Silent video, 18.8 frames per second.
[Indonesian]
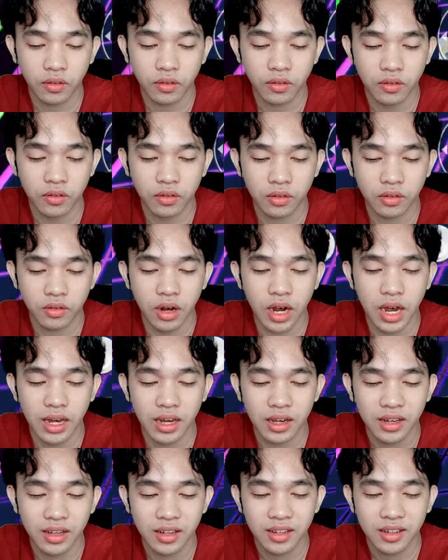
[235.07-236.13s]
hmm, wah
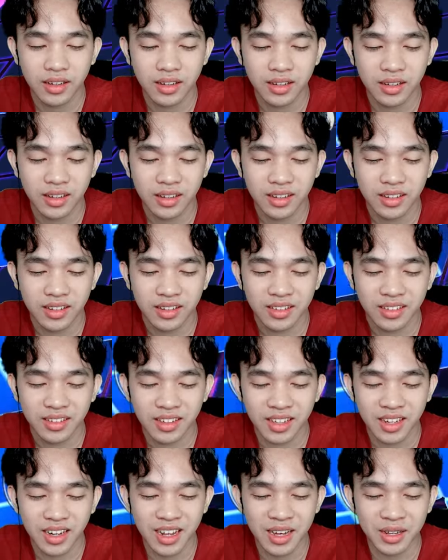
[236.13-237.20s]

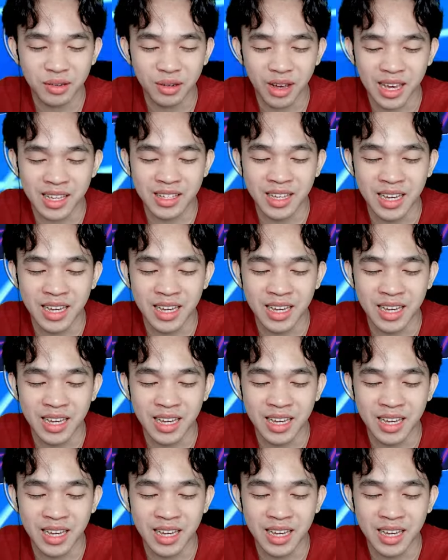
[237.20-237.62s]
kena aku guys